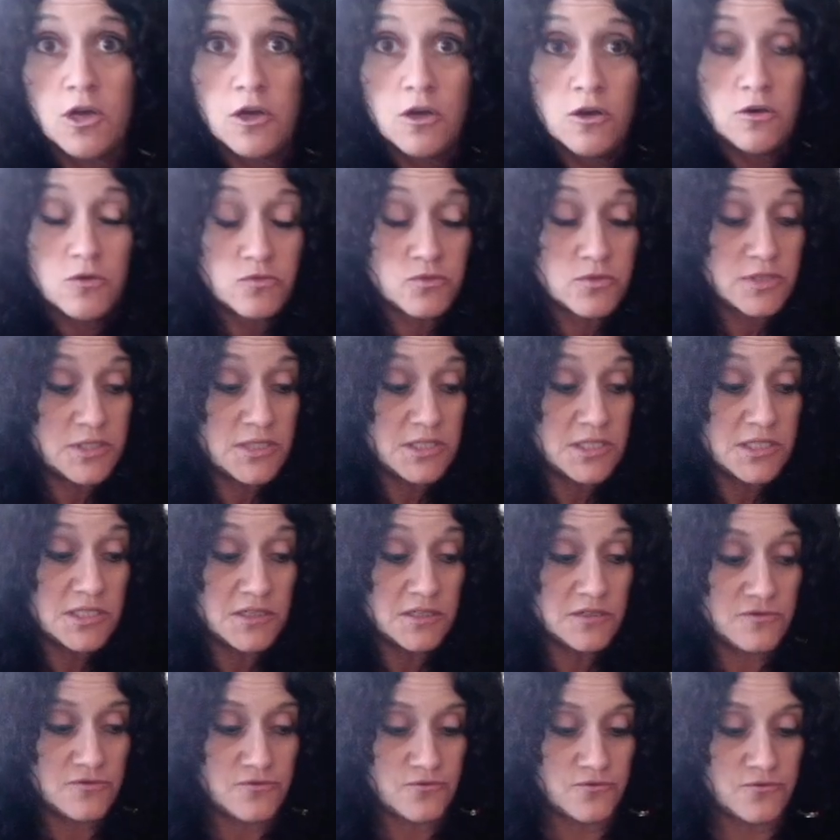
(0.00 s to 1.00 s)

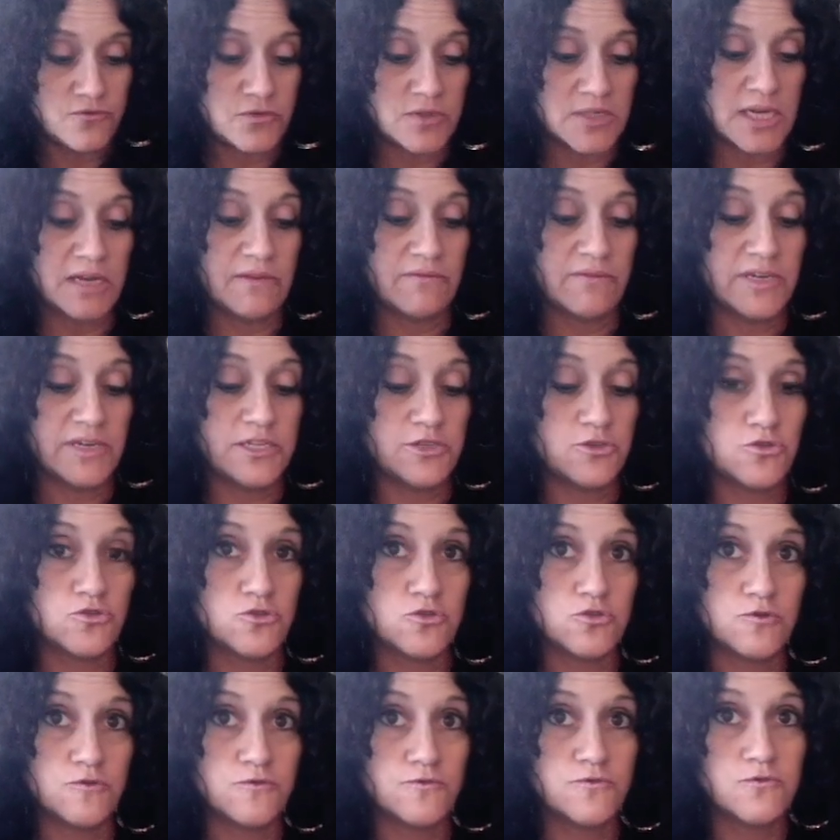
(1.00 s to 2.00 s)
aussi vous travaillez
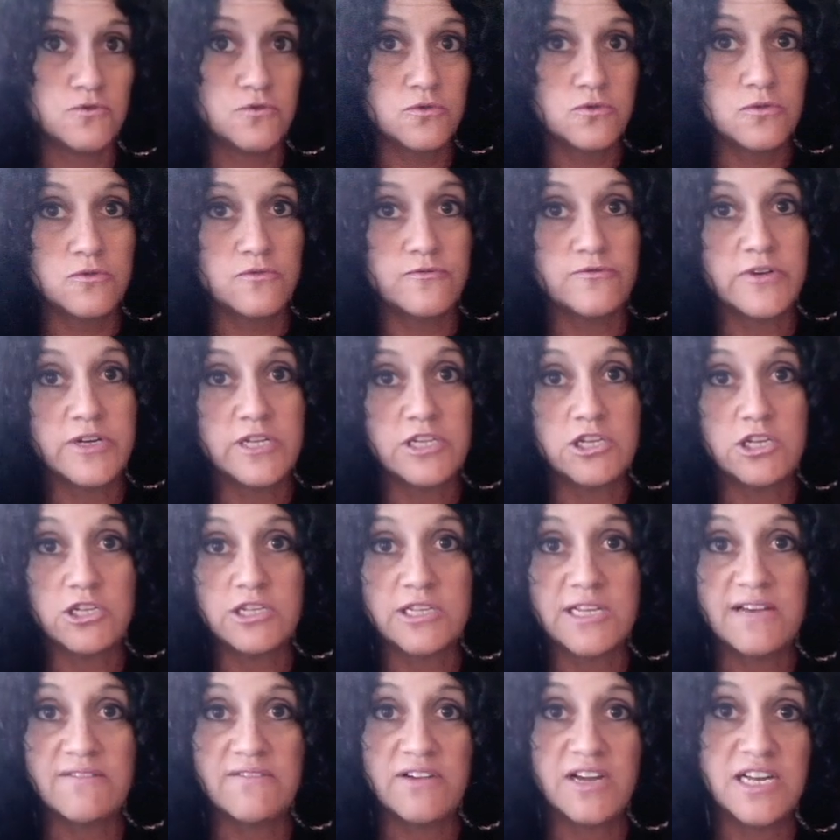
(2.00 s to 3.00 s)
sur vous, faites le
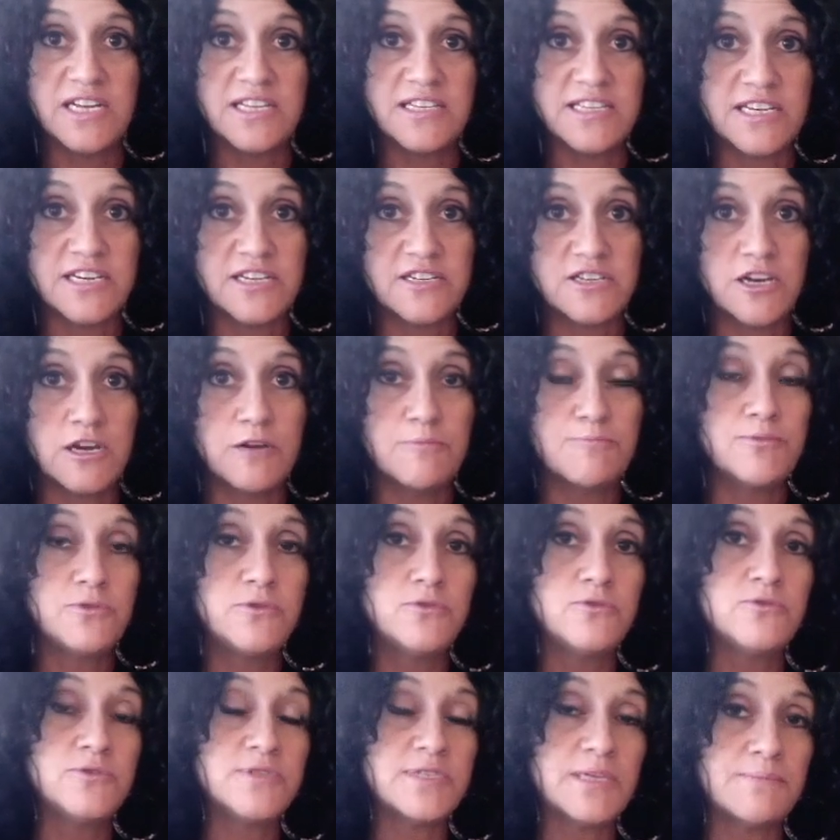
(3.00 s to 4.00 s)
travail intérieur,
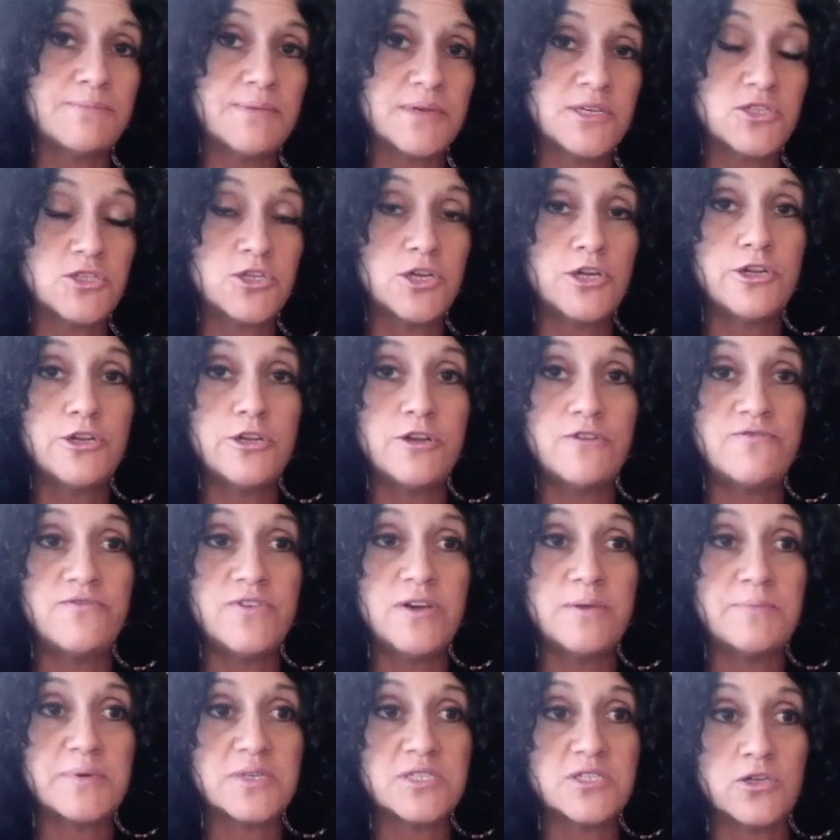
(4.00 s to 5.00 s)
plus cette personne le
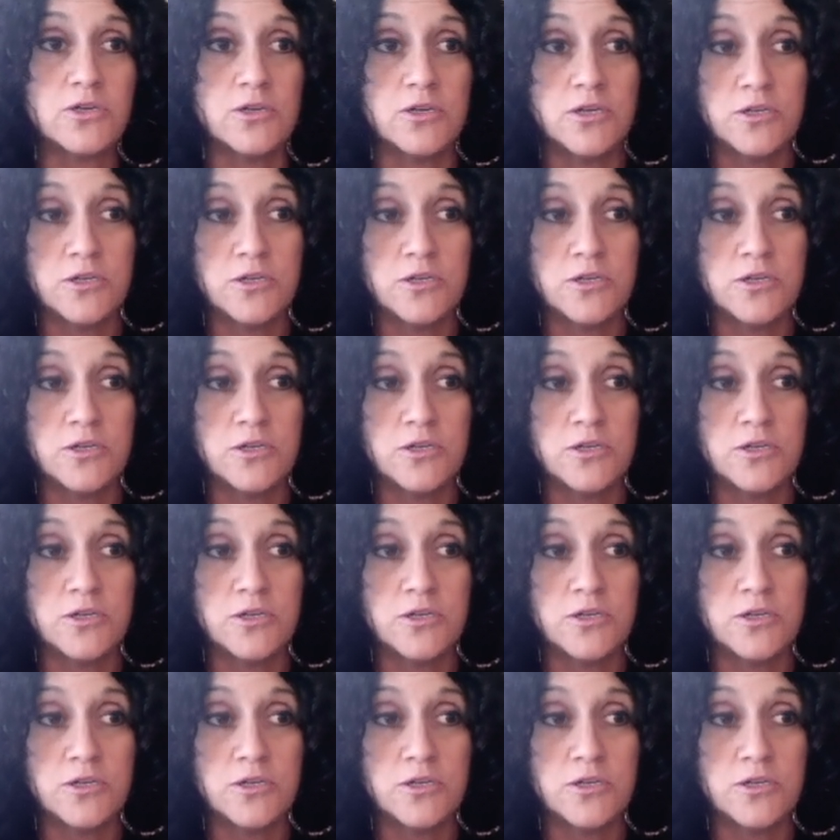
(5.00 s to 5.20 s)
fait. Parce que